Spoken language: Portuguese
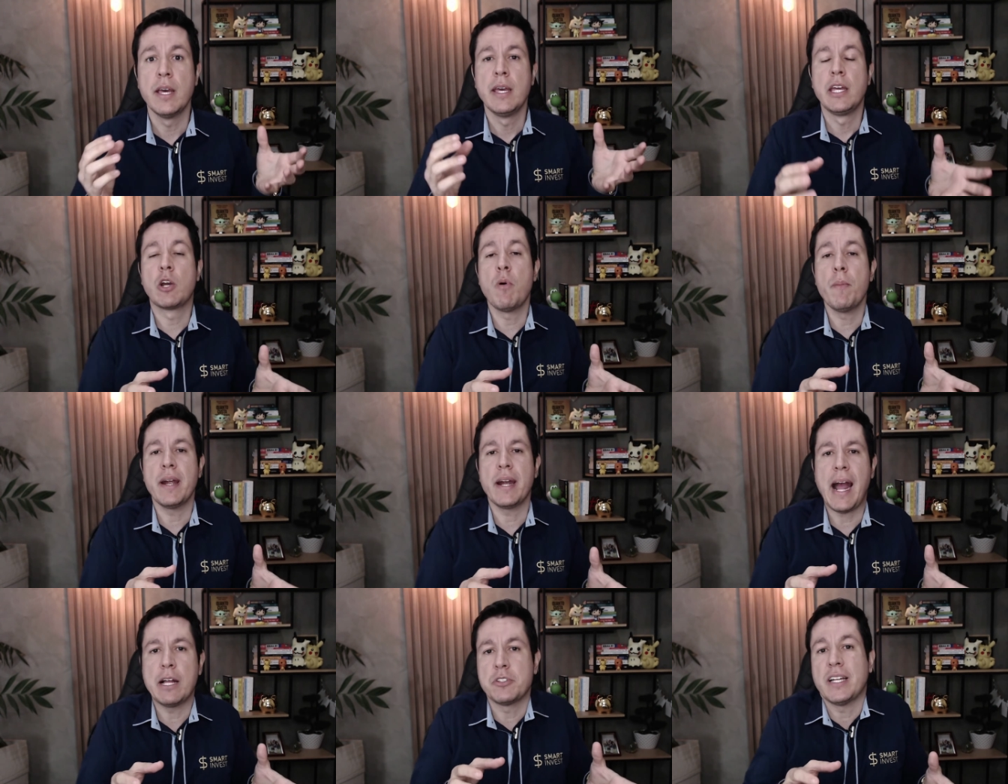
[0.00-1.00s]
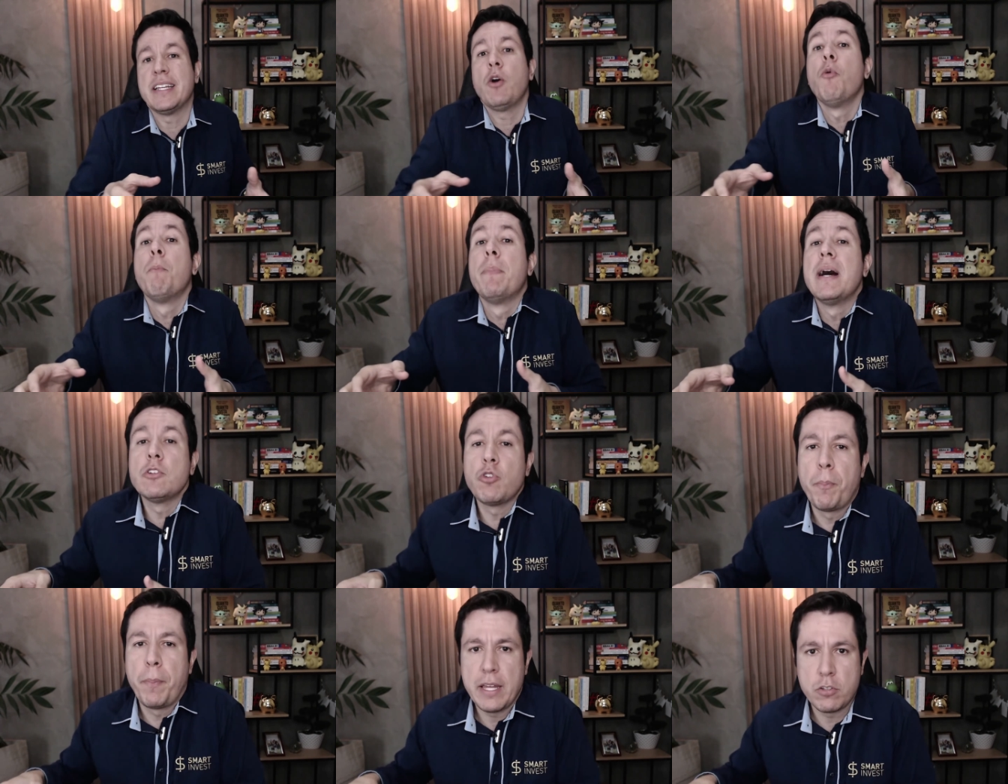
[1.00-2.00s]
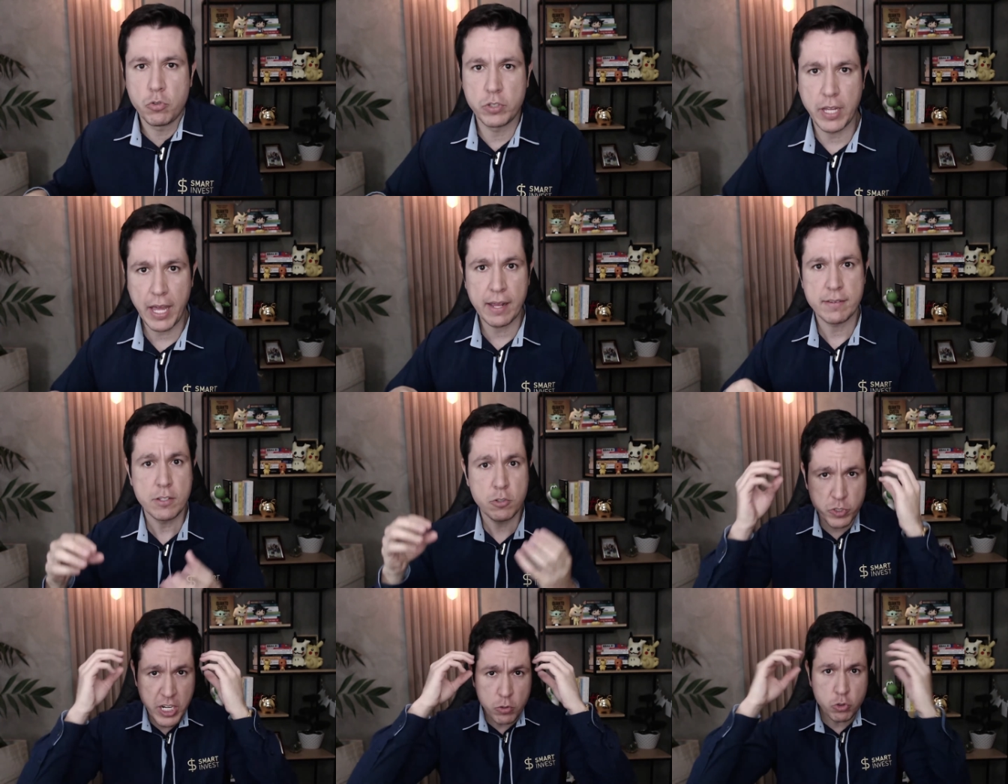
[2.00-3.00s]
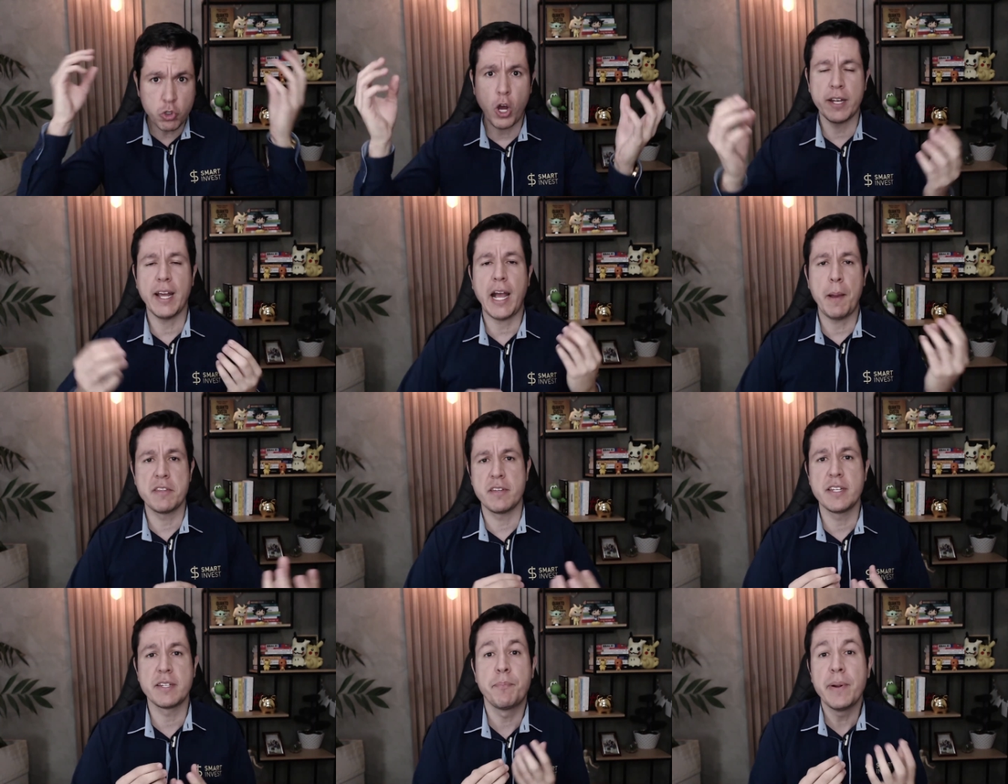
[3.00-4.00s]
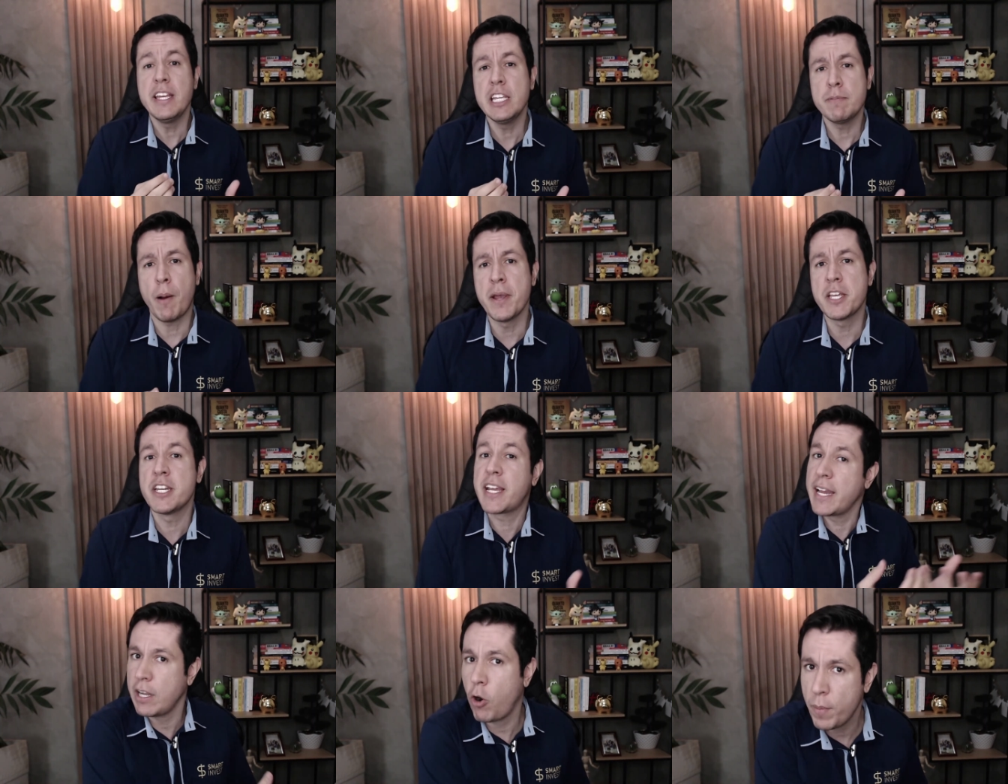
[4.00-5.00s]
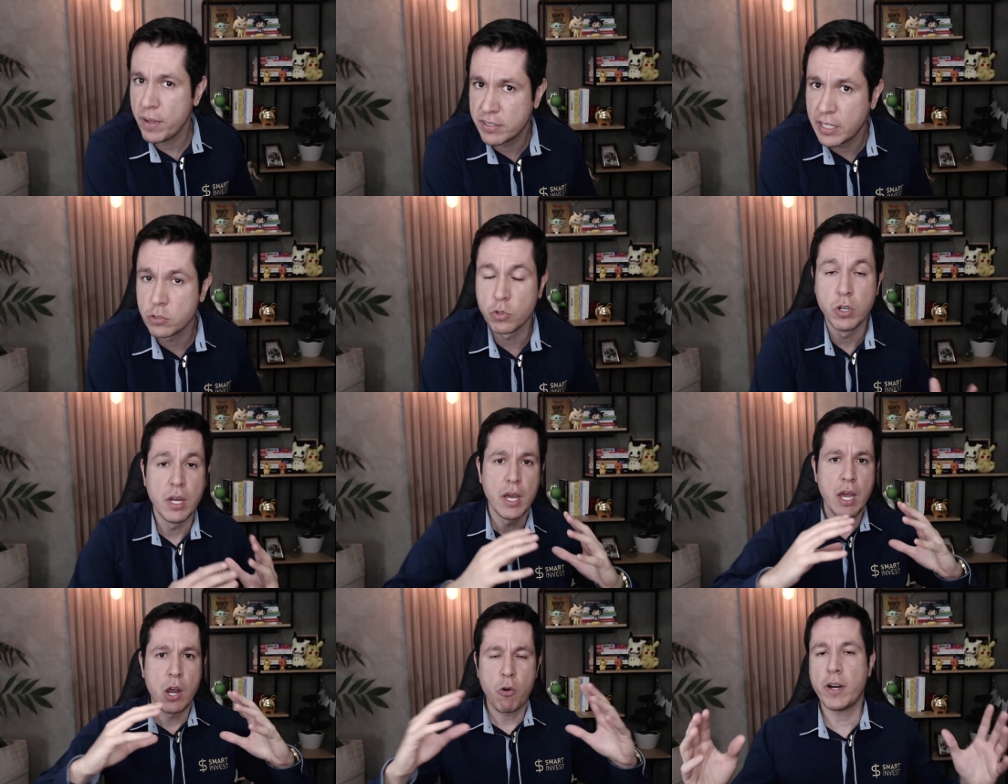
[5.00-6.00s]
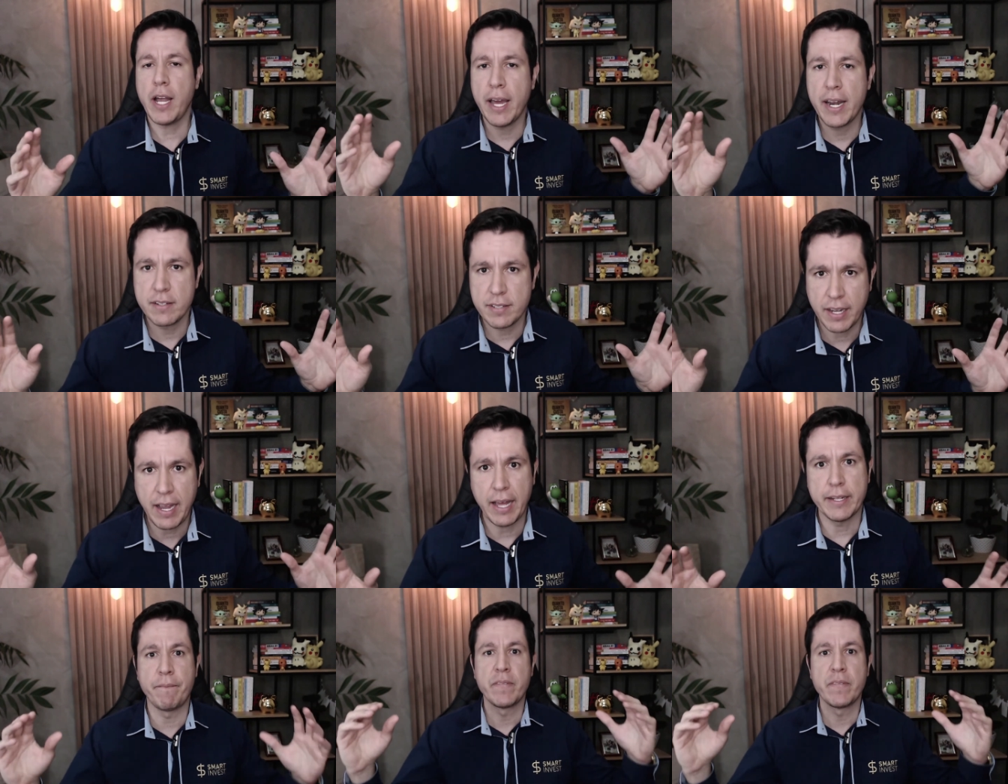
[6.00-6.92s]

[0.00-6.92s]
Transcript: E como o mercado está derrubando o preço delas, isso gera um nó na cabeça de principalmente de quem está começando. Qual que é a grande sacada?